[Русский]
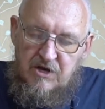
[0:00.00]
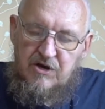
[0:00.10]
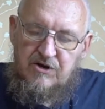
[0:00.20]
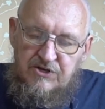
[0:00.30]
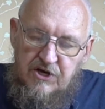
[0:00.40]

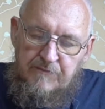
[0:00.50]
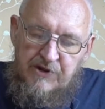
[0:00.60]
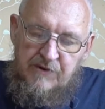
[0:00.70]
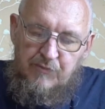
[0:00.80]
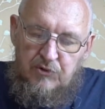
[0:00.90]
Книга
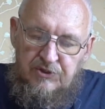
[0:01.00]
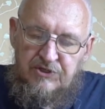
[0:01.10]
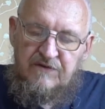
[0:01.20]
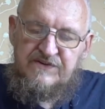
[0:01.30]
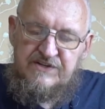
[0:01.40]

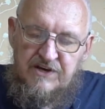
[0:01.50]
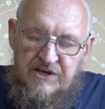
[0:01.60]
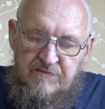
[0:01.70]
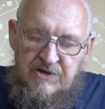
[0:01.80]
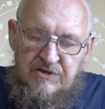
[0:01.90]
переполнена
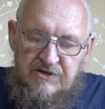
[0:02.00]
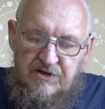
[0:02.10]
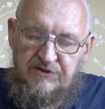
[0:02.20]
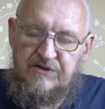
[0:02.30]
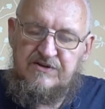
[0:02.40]
всякими, не
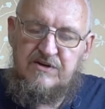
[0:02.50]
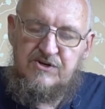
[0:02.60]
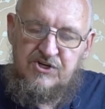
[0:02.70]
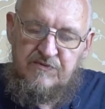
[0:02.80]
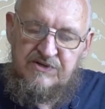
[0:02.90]

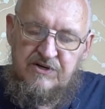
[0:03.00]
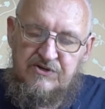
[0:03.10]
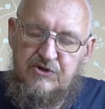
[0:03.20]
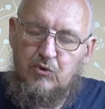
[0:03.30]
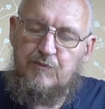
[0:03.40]
относящимися к
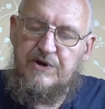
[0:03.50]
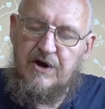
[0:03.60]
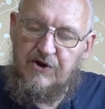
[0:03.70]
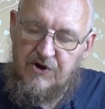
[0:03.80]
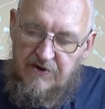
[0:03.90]
делу
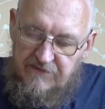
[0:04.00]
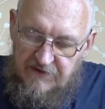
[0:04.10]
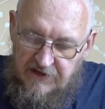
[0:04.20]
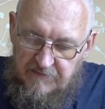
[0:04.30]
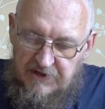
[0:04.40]

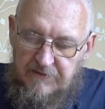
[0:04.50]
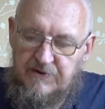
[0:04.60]
биографиями,